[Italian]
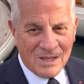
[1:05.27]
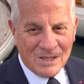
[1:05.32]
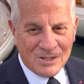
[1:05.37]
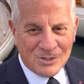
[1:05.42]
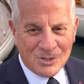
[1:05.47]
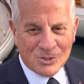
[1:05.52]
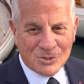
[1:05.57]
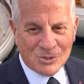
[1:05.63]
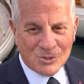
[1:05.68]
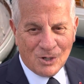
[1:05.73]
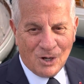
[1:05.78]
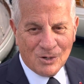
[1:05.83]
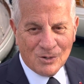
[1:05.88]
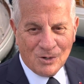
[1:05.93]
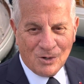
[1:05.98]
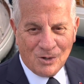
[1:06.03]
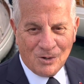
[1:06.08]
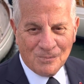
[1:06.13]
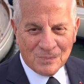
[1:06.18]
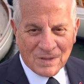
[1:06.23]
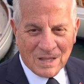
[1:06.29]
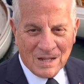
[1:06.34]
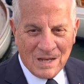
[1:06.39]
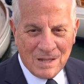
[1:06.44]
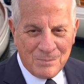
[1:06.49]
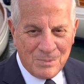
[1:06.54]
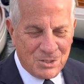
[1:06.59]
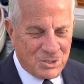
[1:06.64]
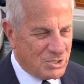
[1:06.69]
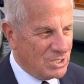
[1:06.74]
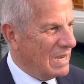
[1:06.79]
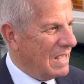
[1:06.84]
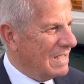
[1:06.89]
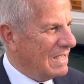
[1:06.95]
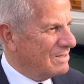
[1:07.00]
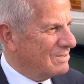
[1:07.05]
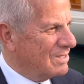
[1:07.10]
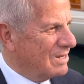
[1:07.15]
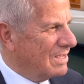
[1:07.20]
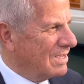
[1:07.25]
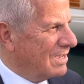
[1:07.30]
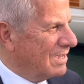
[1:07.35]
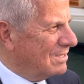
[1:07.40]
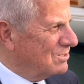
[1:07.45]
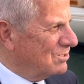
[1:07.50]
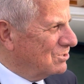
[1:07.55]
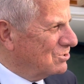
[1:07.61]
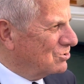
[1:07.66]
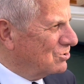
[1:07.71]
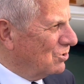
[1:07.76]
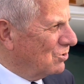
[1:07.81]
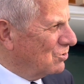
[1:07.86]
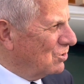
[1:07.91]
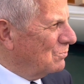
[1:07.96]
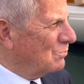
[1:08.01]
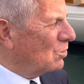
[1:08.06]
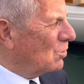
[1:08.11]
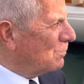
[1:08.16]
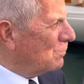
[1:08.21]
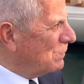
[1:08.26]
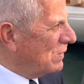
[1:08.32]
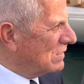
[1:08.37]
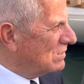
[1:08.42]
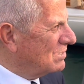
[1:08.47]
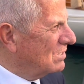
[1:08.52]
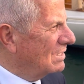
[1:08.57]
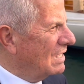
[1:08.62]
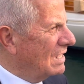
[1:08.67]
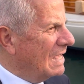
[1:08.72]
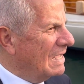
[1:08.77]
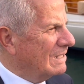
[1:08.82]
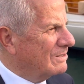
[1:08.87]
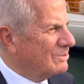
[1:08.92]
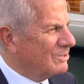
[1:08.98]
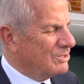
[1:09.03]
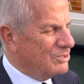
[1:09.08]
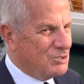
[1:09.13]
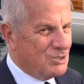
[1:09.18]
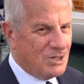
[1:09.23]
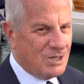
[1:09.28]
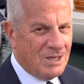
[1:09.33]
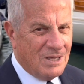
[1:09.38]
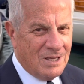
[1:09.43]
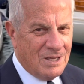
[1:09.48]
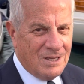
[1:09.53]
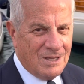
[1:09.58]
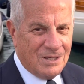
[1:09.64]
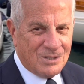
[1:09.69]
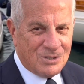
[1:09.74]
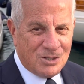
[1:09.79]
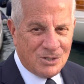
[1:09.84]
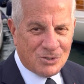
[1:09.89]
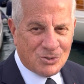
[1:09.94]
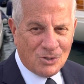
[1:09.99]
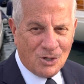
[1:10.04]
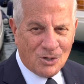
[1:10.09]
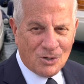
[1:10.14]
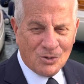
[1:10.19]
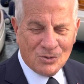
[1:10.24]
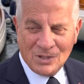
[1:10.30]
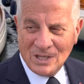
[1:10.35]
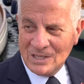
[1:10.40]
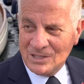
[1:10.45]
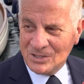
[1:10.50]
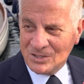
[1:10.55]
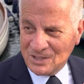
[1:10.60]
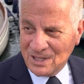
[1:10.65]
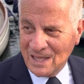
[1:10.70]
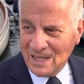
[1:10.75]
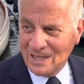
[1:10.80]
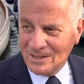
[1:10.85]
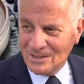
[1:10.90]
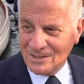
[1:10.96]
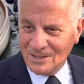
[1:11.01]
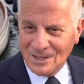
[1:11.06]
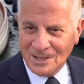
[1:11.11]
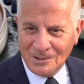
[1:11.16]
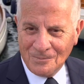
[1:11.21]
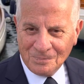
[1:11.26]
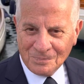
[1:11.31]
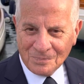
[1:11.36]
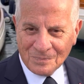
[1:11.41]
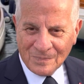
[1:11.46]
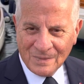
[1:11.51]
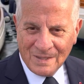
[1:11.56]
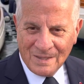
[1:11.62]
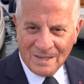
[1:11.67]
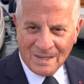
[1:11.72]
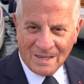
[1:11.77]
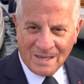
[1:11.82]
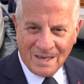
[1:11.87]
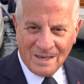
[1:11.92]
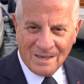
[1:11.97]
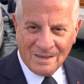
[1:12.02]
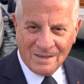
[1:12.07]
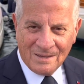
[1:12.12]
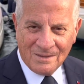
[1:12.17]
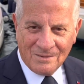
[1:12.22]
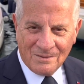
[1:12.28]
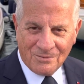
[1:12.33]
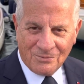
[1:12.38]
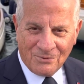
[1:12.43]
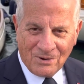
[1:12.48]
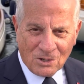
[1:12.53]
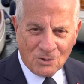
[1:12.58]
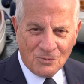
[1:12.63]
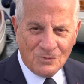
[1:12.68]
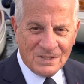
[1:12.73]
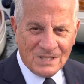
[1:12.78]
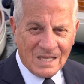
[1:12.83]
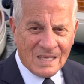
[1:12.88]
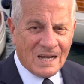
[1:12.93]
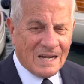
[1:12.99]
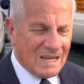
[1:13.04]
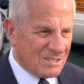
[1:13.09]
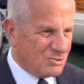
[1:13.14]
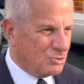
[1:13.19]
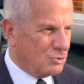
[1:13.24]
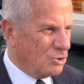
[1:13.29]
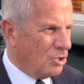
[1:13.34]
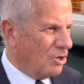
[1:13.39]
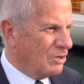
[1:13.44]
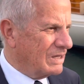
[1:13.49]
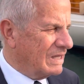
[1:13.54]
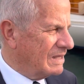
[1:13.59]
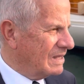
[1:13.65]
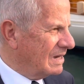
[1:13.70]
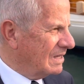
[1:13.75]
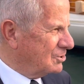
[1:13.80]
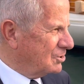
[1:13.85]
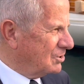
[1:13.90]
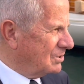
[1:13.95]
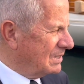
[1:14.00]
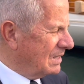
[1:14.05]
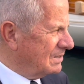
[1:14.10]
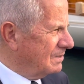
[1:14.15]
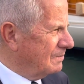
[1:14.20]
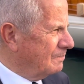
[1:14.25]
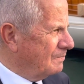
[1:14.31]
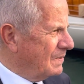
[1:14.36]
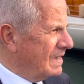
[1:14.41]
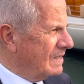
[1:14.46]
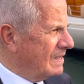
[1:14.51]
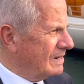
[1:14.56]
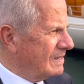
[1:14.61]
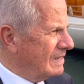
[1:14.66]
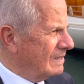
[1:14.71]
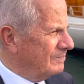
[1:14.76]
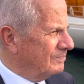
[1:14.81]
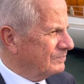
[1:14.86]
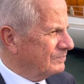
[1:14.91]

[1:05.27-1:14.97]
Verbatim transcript: Ci sono le bici elettriche, ci sono i monopattini elettrici, ci sono degli stand che fanno vedere la storia della città di Imperia,